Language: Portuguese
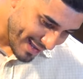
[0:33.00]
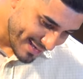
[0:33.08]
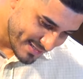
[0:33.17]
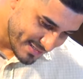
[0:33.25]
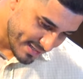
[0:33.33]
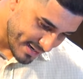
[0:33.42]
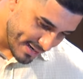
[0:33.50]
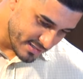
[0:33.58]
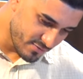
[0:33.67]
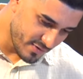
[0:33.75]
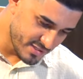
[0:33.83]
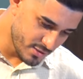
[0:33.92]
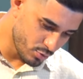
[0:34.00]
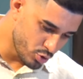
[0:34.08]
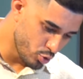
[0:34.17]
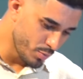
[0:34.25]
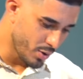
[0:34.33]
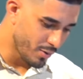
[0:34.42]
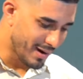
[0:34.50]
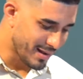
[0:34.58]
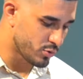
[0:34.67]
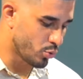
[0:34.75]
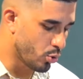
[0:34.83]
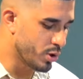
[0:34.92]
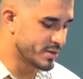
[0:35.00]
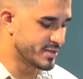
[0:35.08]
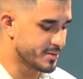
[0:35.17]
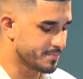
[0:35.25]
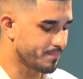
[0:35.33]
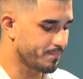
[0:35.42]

Reis 13, versículo de número 14.